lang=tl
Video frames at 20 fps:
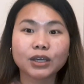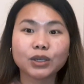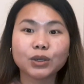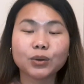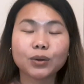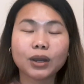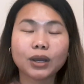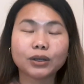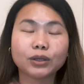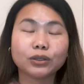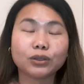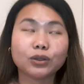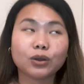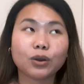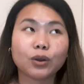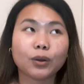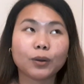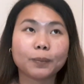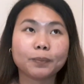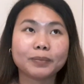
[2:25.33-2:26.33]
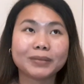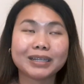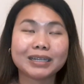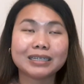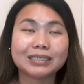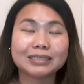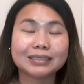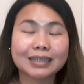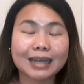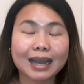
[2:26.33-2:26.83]
yung ano to,
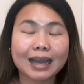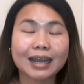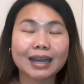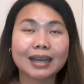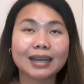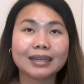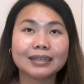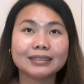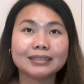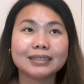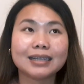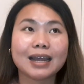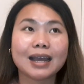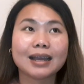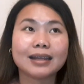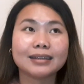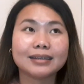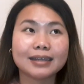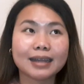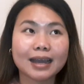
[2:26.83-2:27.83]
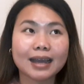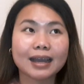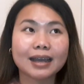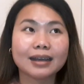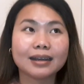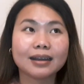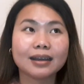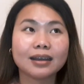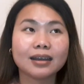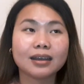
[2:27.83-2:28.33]
listahan
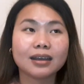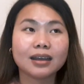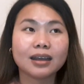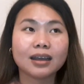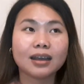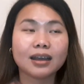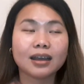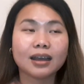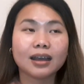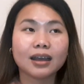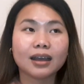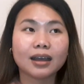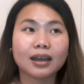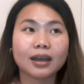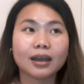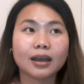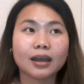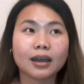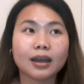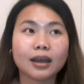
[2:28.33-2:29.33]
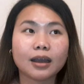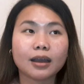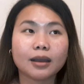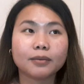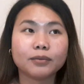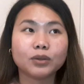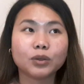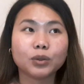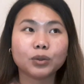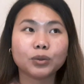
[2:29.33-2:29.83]
ng
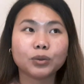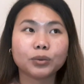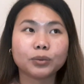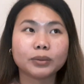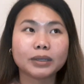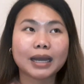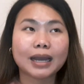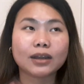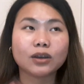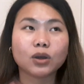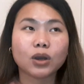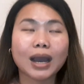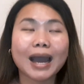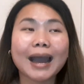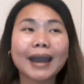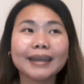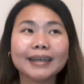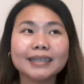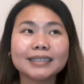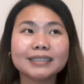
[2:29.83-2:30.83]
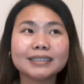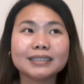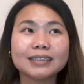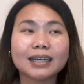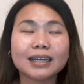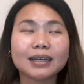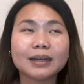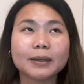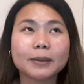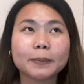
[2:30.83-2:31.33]
uh, nung ano highest
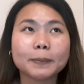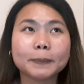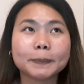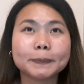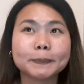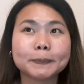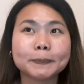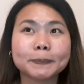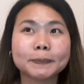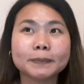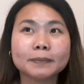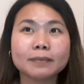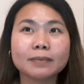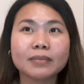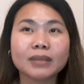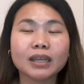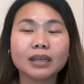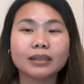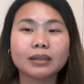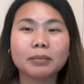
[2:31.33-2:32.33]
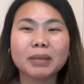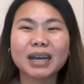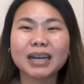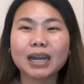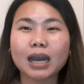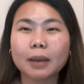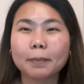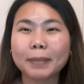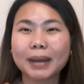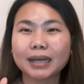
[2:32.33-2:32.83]
um, na
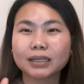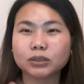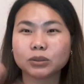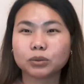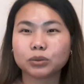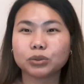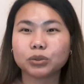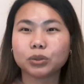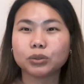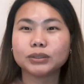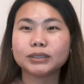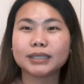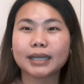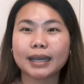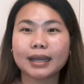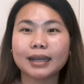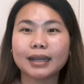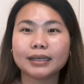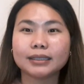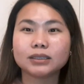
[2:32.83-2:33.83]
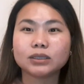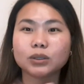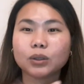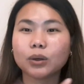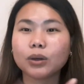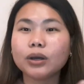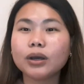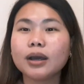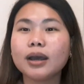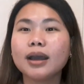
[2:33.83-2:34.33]
mga nakapasok doon sa LS
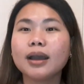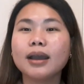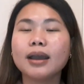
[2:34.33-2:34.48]
ko